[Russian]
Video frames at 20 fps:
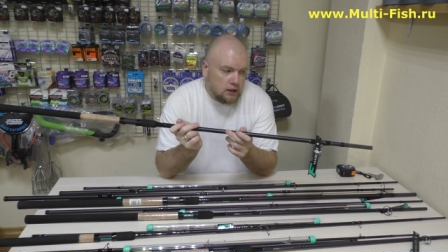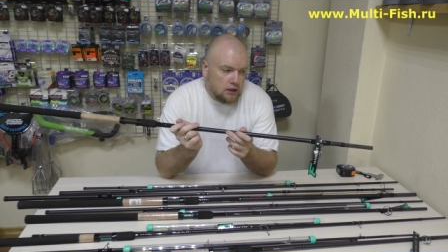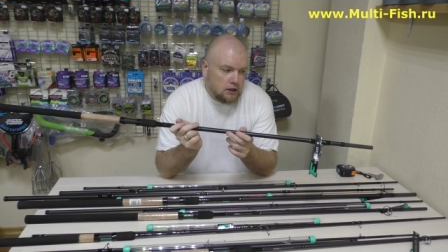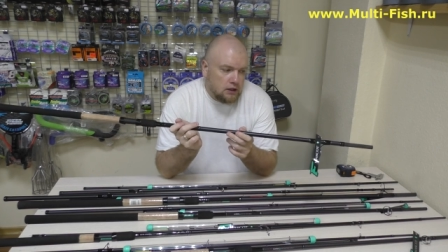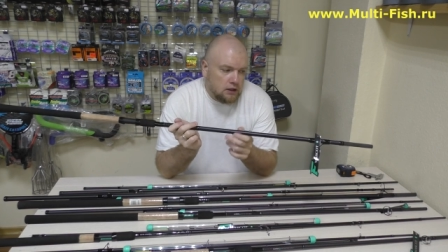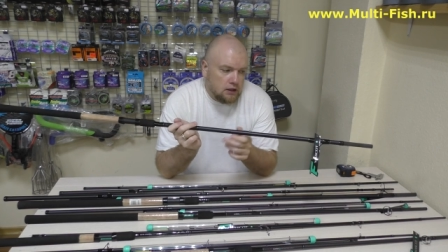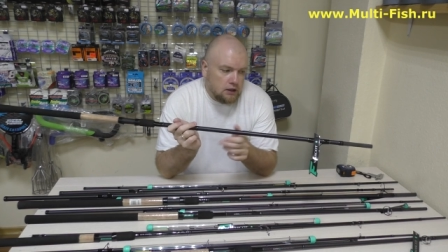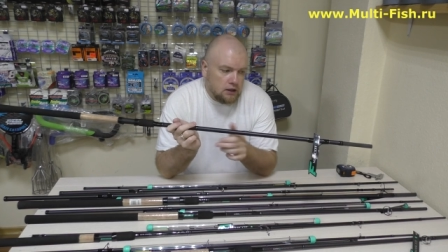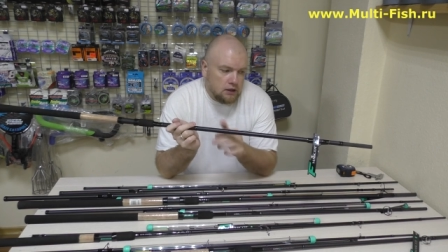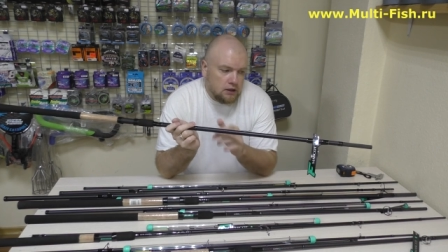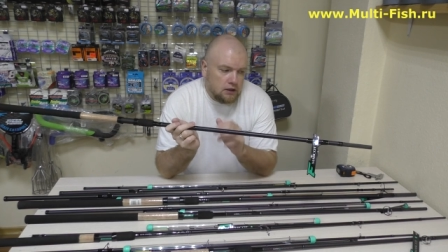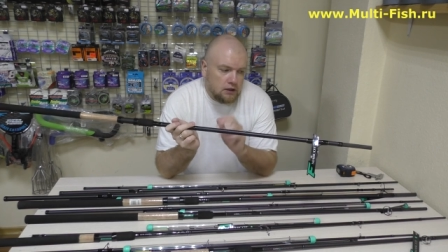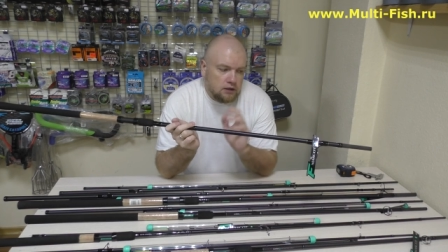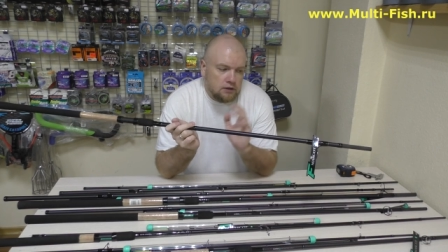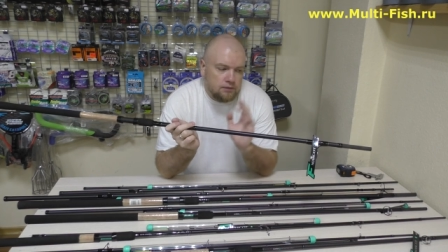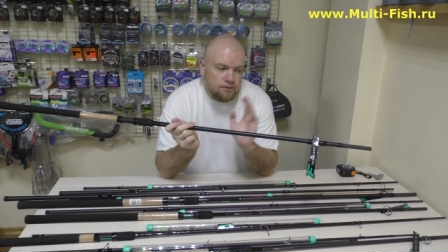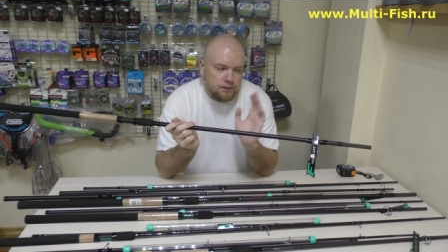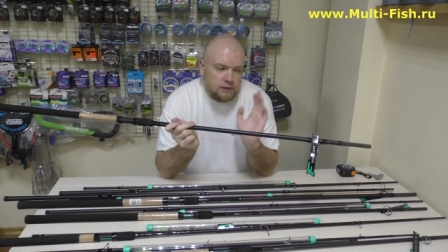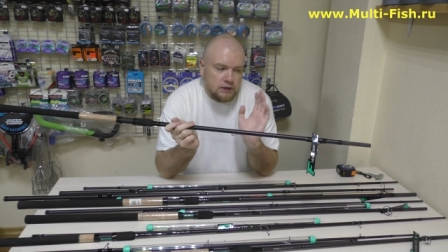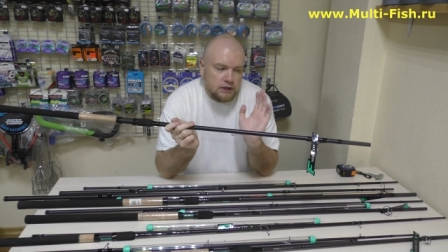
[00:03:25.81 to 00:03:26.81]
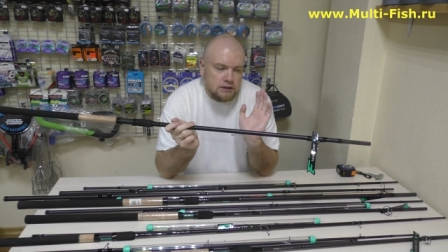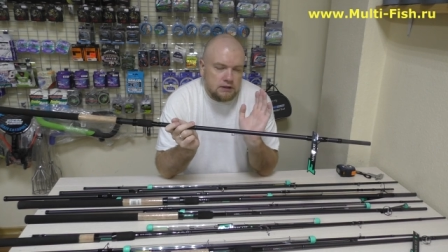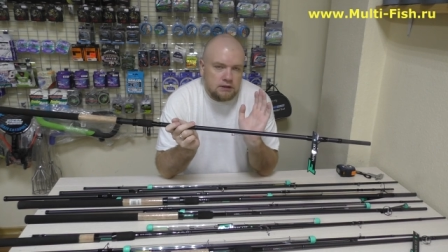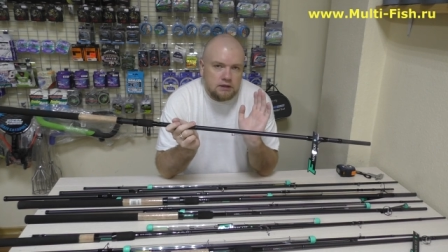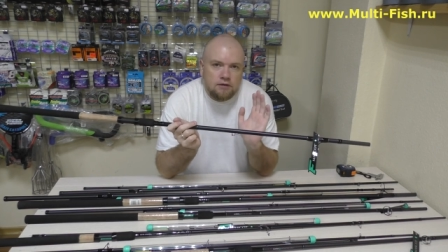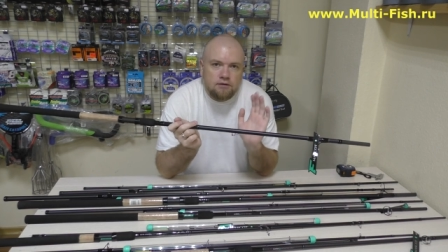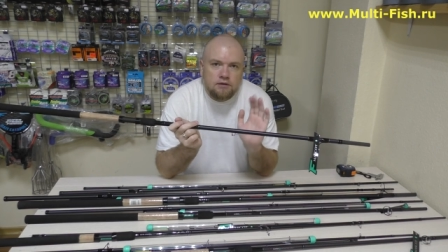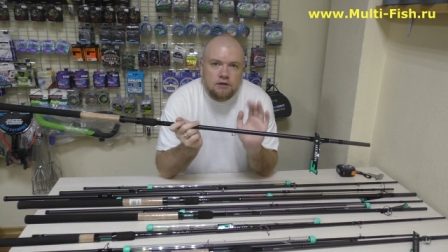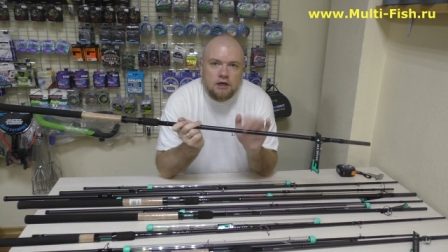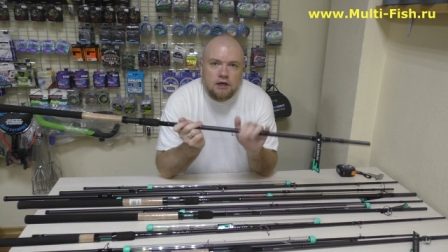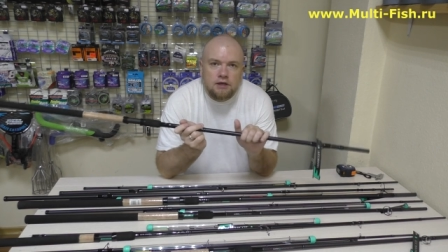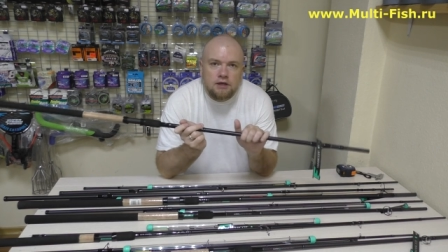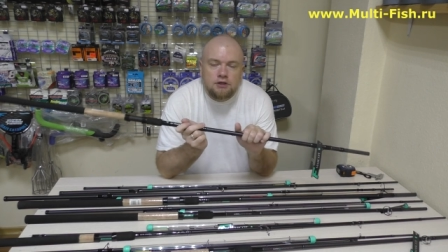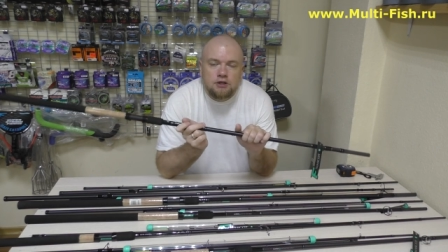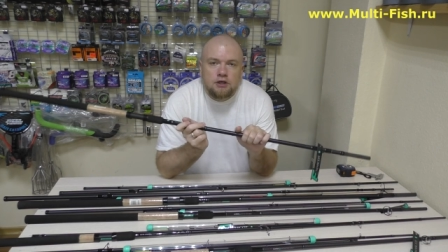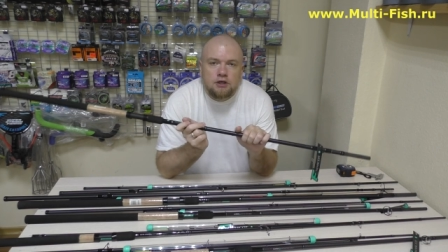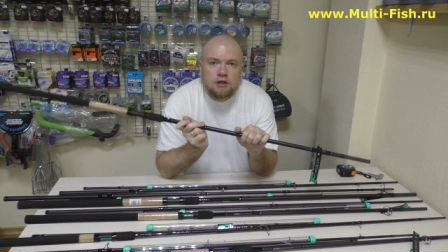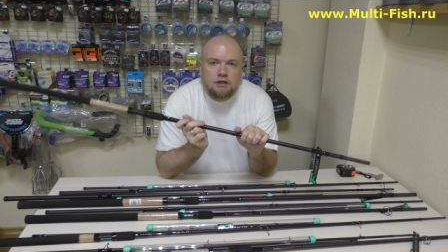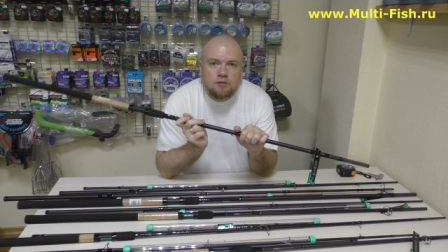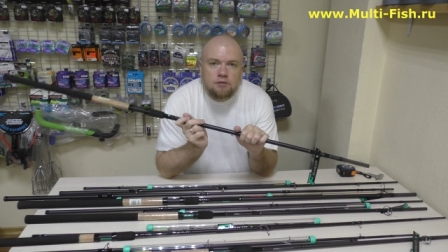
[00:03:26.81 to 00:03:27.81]
э, основная
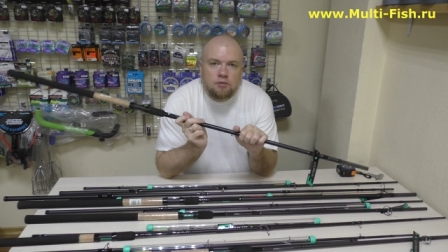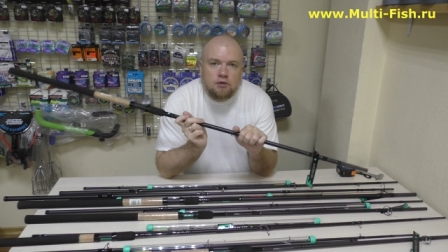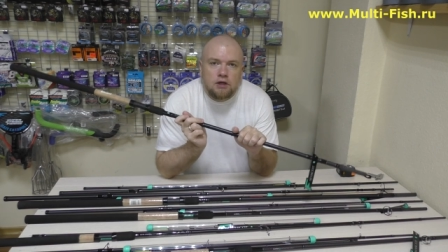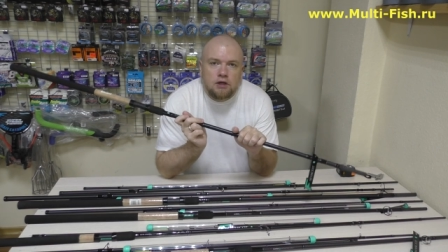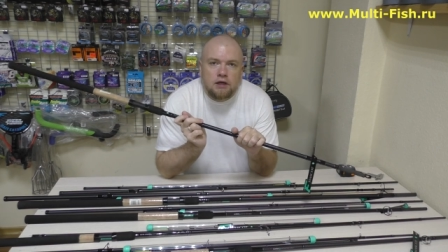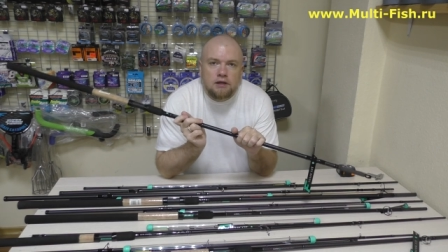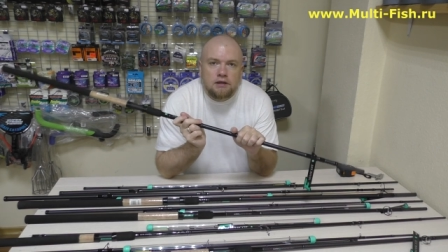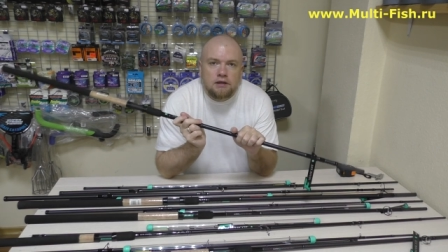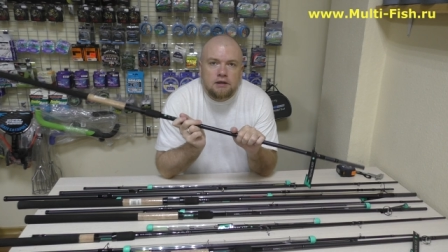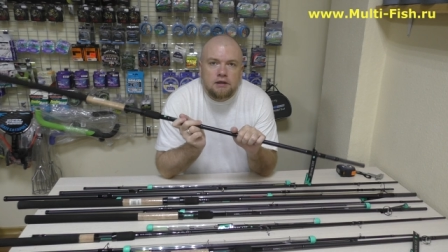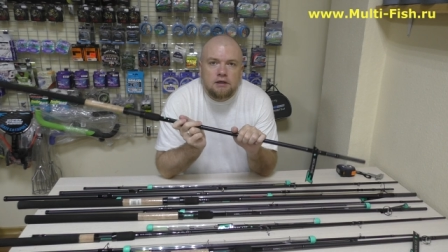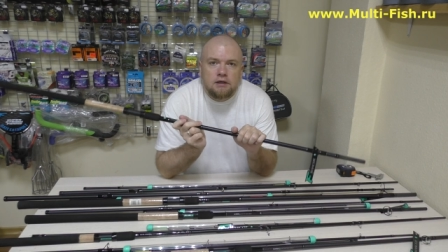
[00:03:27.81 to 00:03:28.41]
часть бланка